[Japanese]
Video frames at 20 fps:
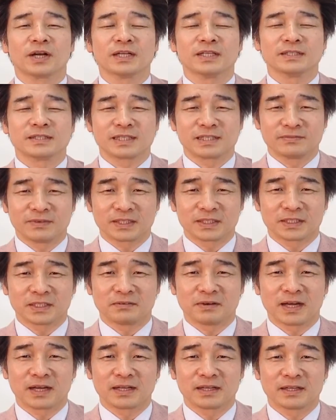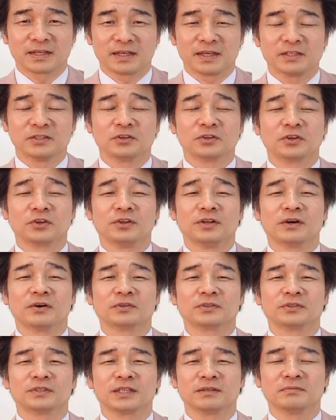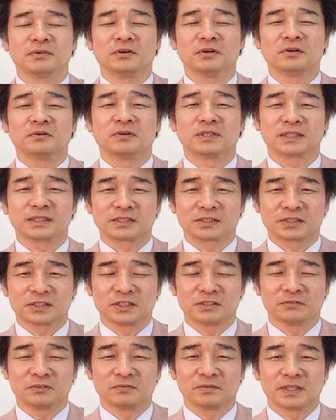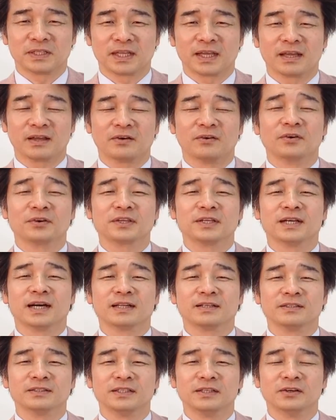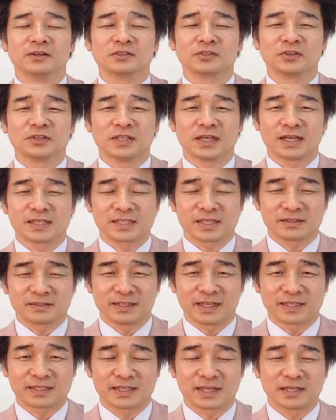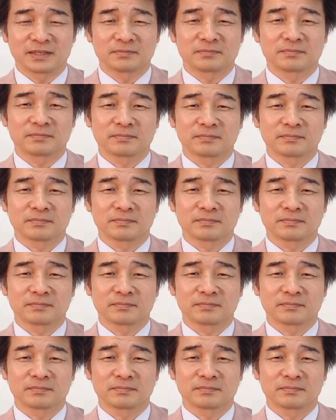ラにつきましては、どのようなことでも私どもまでお気軽にお問い合わせください。